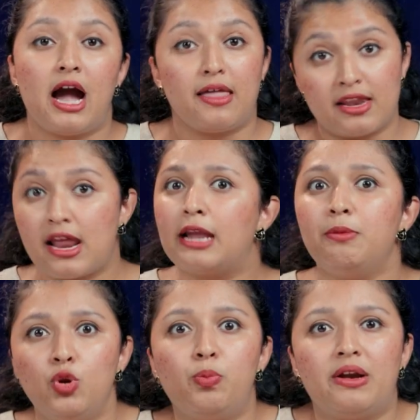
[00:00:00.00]
அதான் நான்
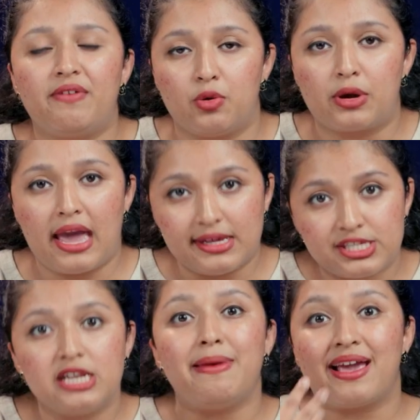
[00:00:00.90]
இன்னும் பண்ணுவேன் ஓகே ஐ
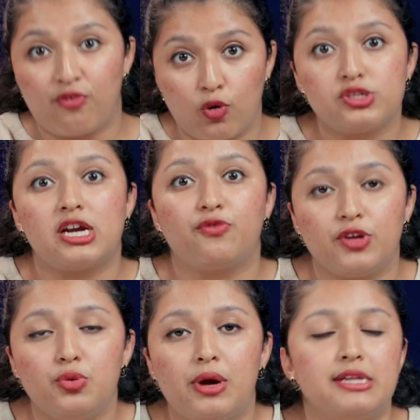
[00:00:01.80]
ஸ்டில் மேக் ஃப்ளோ சார்ட்
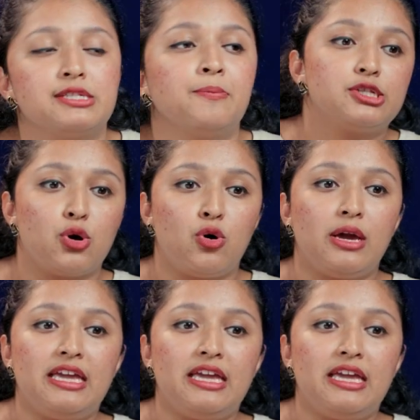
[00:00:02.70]
ஃபார் யூ கைஸ் ஸோ